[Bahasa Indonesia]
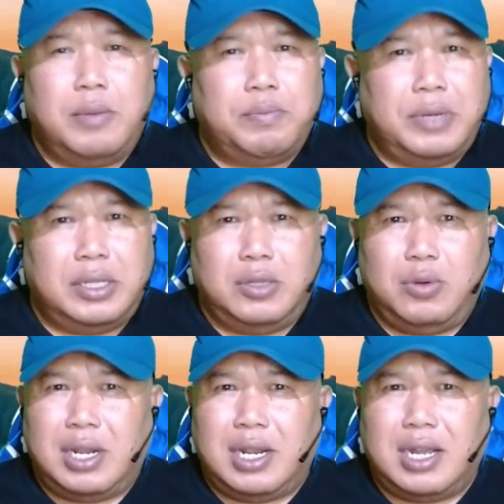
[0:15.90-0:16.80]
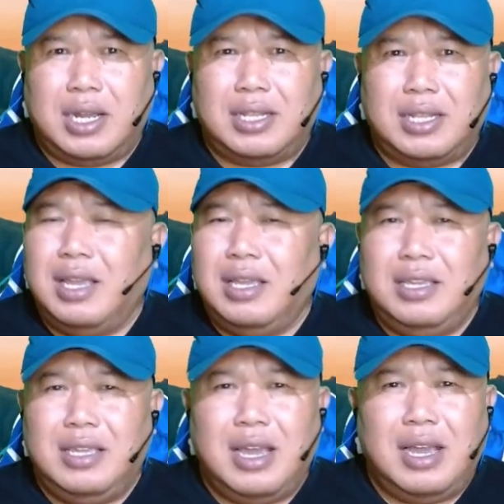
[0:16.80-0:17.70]
petualangan
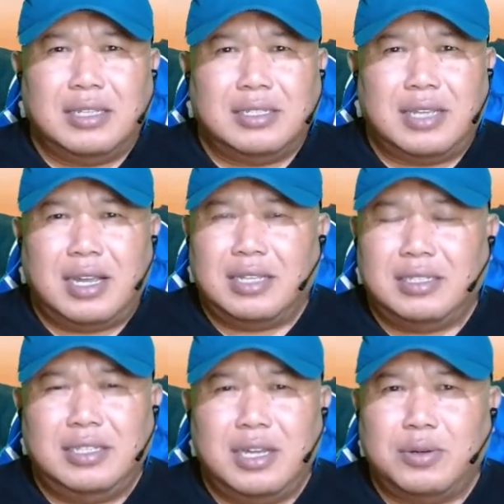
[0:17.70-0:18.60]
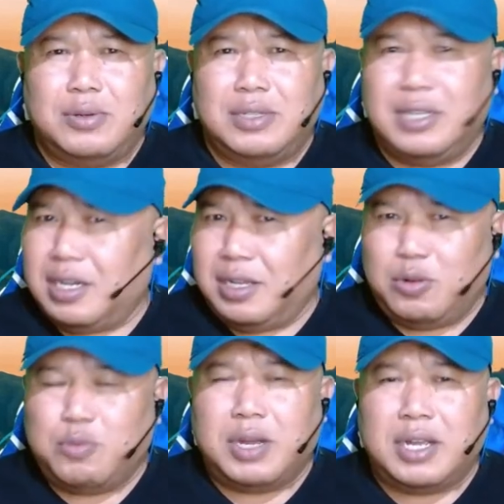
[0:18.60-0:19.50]
yang sangat jauh dari
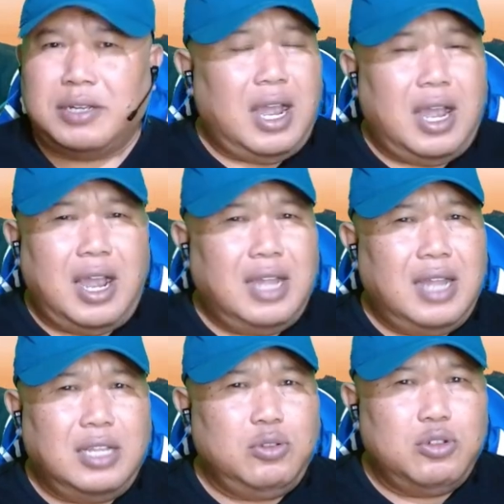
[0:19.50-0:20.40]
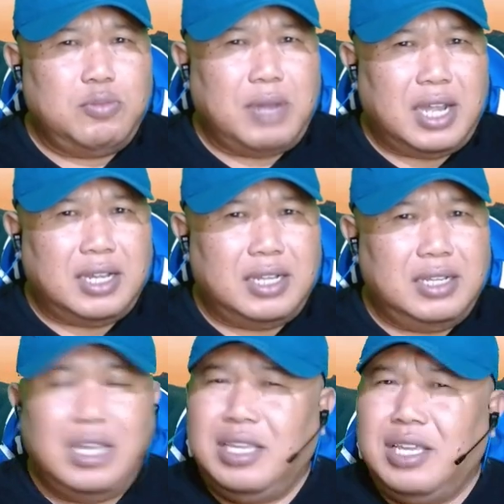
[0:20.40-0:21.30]
rumah. Ada tujuh makanan
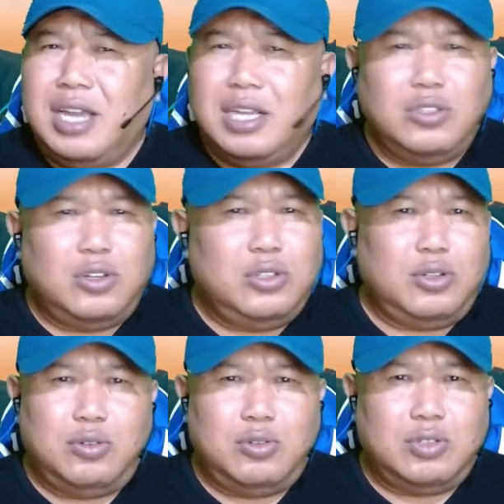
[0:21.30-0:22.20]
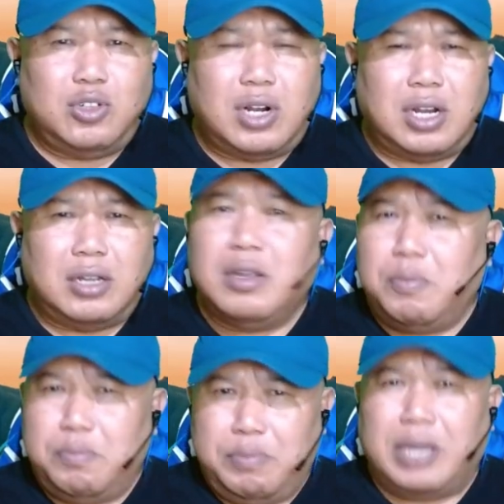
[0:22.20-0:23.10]
yang cocok untuk seorang
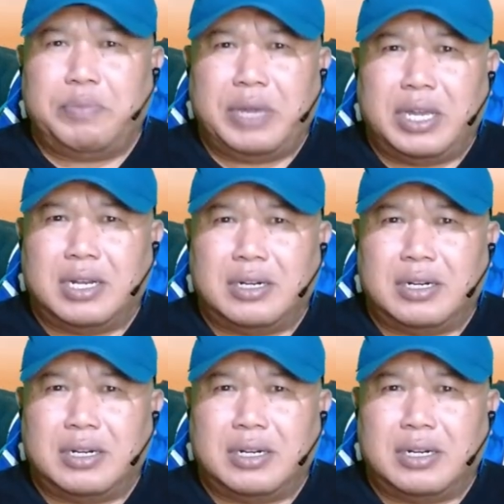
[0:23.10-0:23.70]
backpacker.